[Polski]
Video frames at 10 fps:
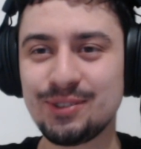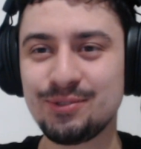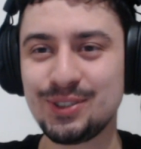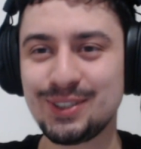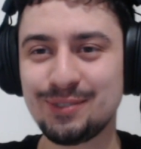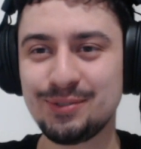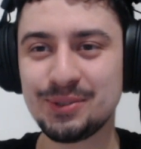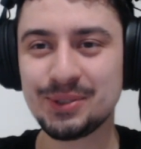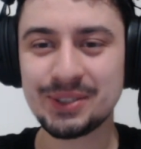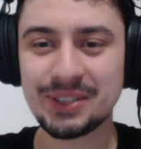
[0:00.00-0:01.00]
wszystkie
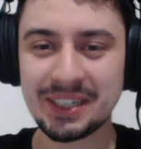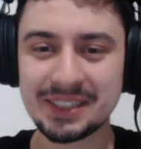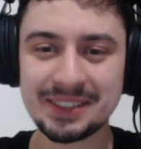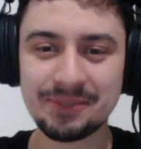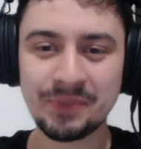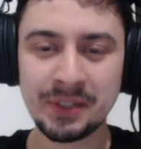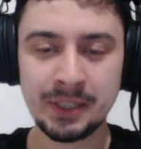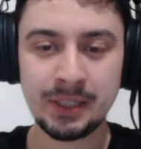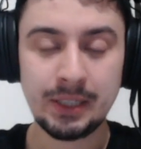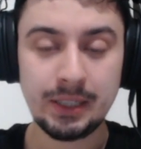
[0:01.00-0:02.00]
figury do akcji.
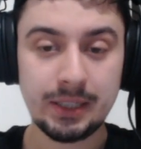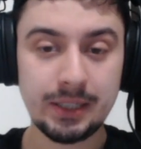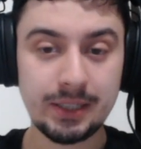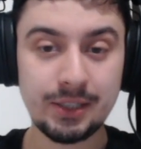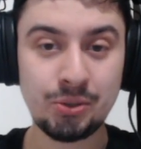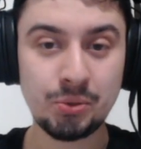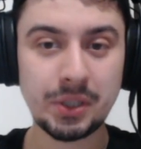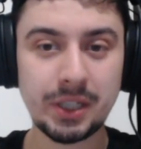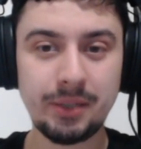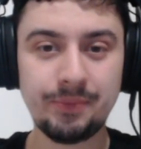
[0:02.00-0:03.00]
I
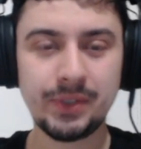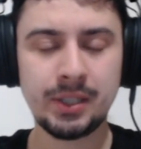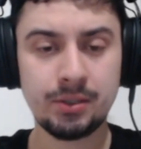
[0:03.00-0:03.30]
tutaj